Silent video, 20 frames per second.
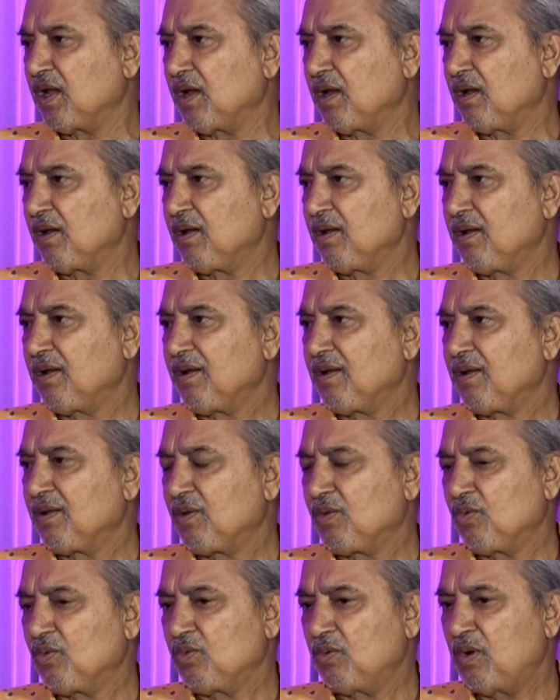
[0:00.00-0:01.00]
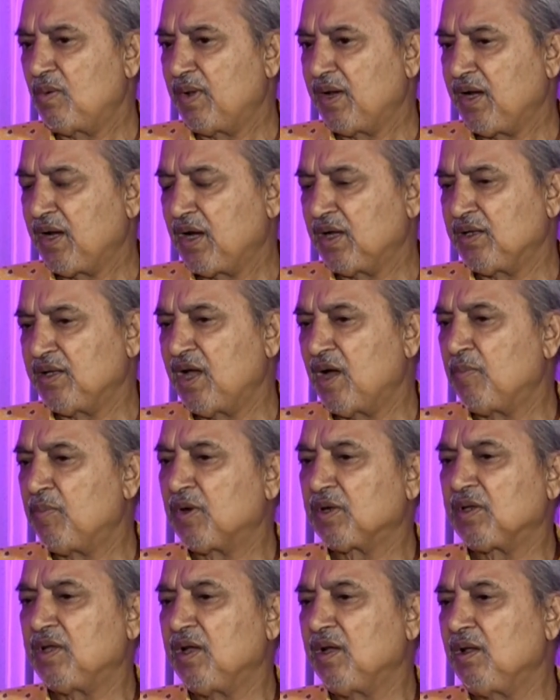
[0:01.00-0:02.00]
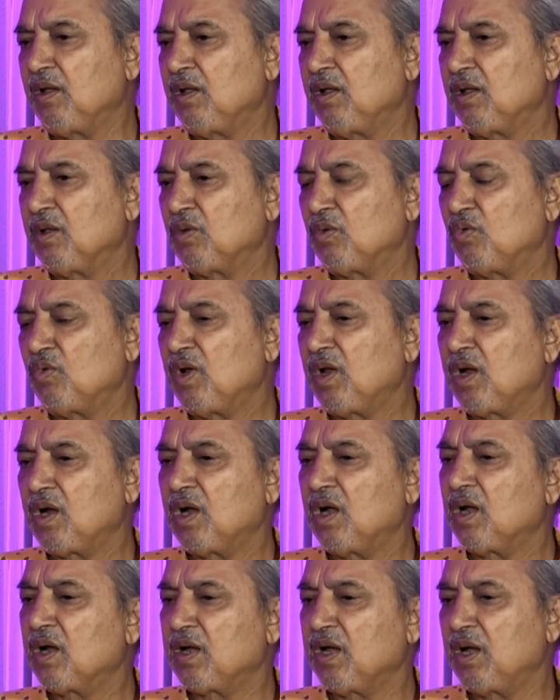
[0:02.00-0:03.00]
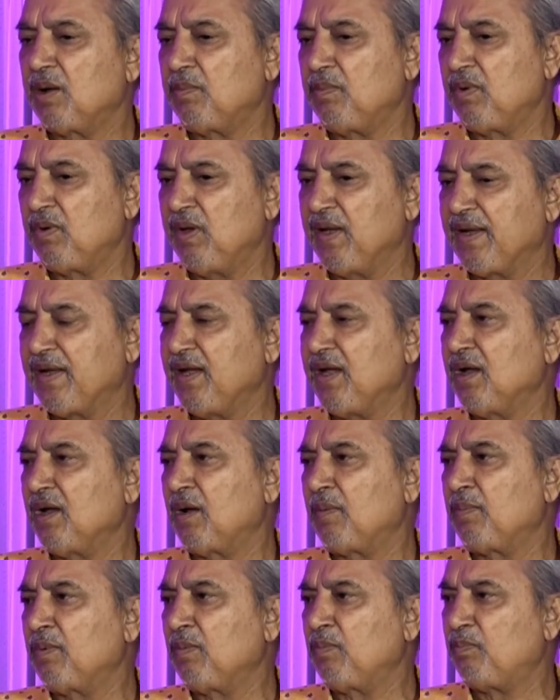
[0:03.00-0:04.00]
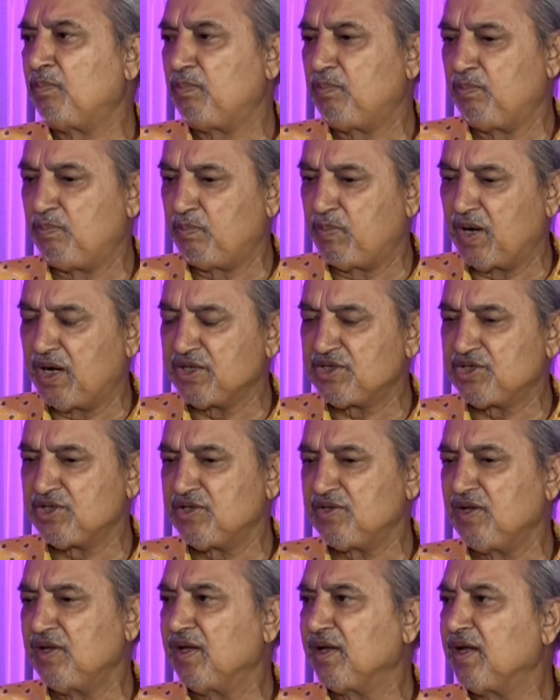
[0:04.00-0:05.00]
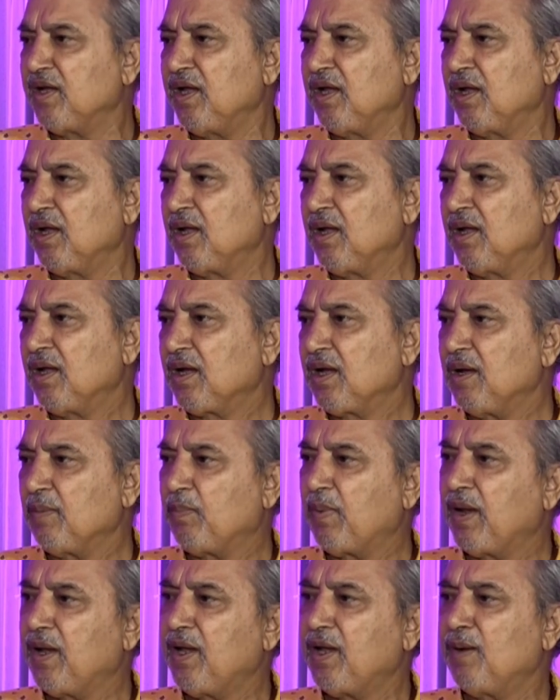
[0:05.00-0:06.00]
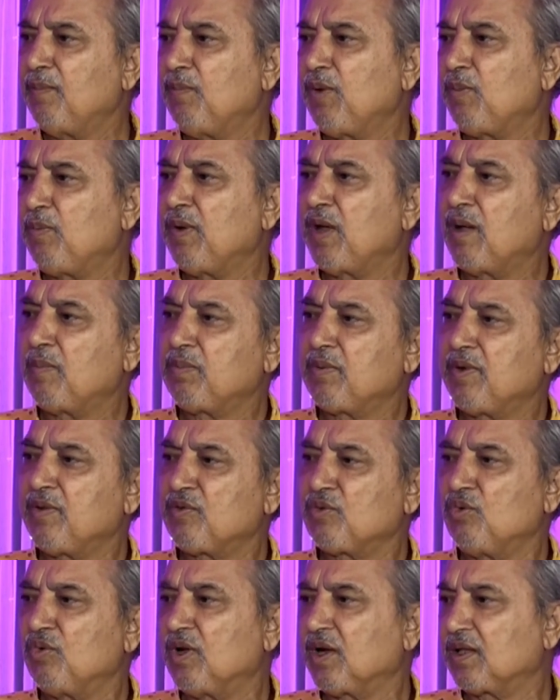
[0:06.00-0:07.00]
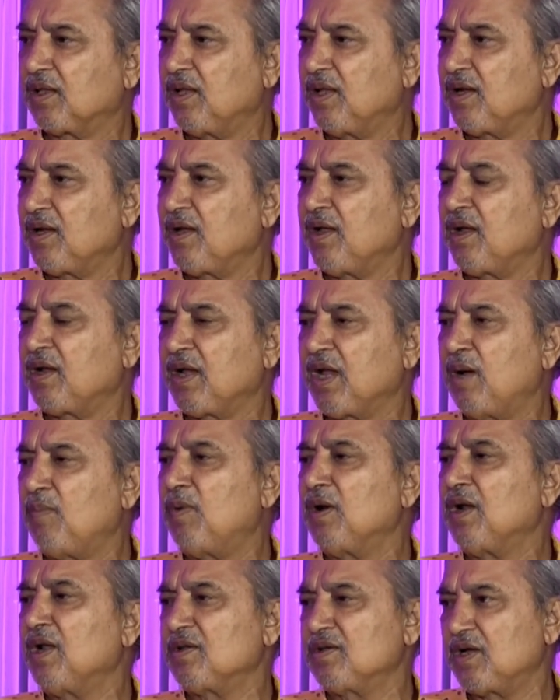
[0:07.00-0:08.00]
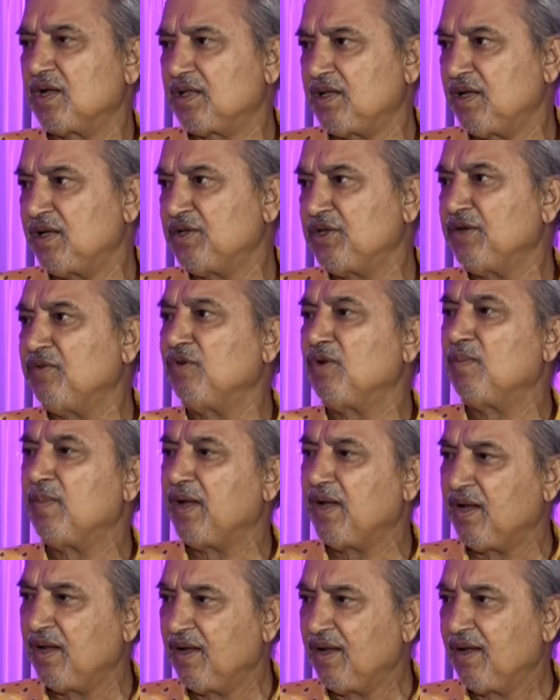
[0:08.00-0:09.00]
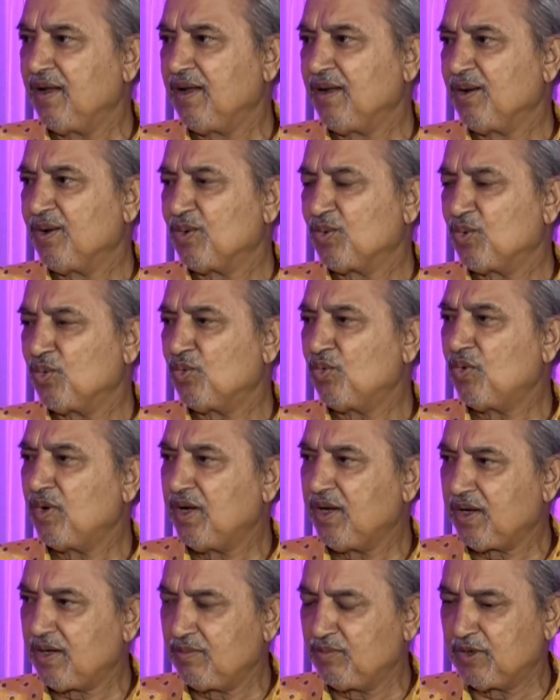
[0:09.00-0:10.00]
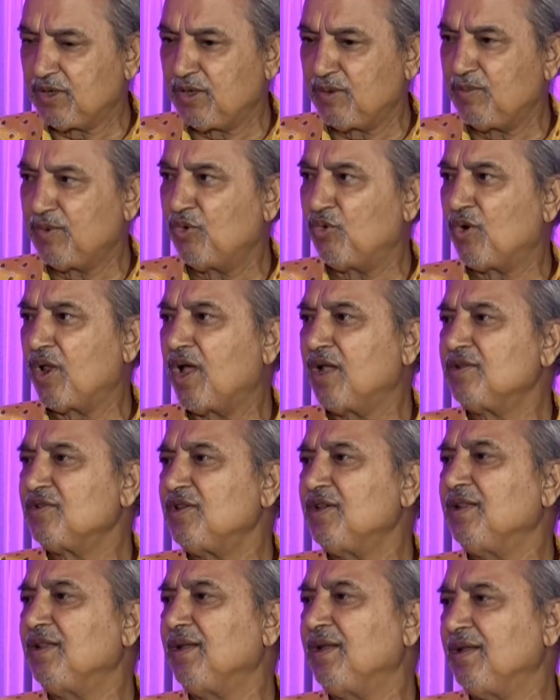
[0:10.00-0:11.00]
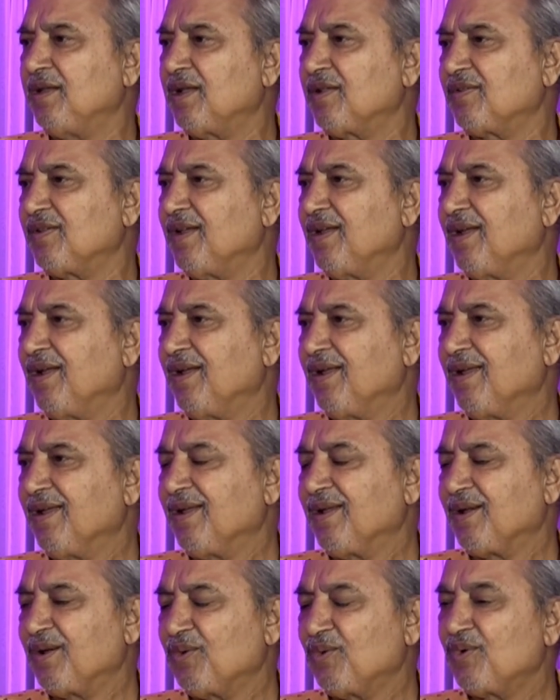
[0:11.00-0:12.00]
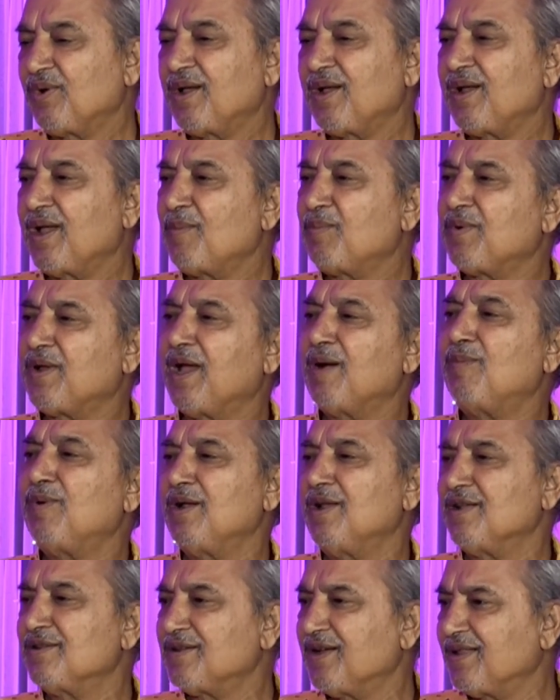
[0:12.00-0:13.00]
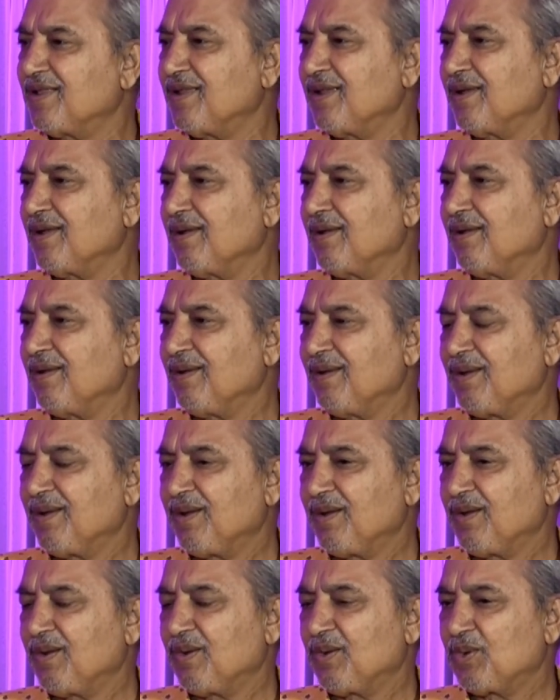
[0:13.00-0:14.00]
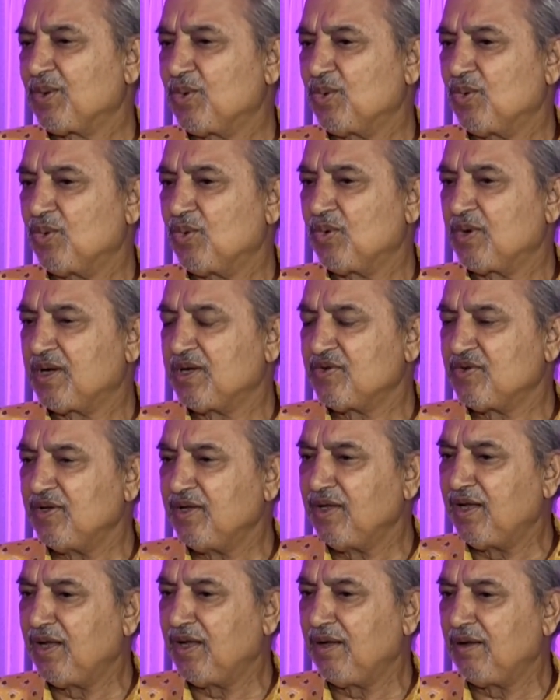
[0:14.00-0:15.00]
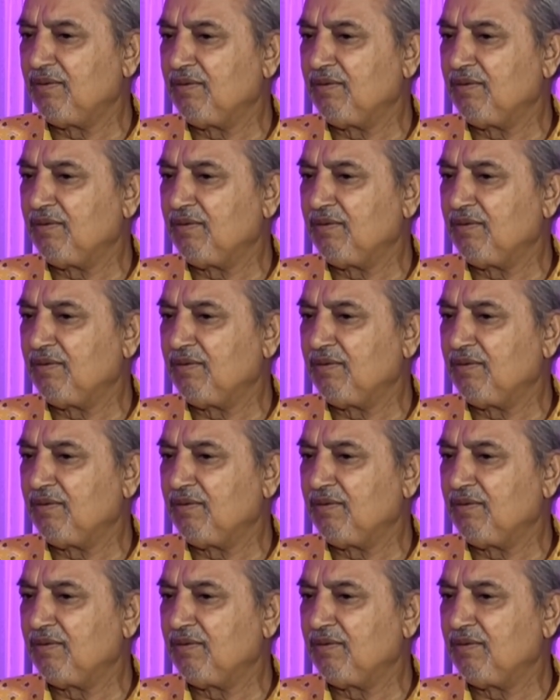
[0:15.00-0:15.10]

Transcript: हैं तो हमारे एक अध्यापक थे तो उन्होंने कहा कि आप लिखिए आप पांच चीज़ें लिखिए हम्म। कि पहले नंबर पे आप किसको रखते हैं कि हम्म। क्या बनना चाहते हैं हम्म। जीवन में तो उन्होंने एक मतलब हमें उड़ान सी दी जैसे कि उन्होंने कहा कि आप क्या बनना चाहते हैं तो किसी ने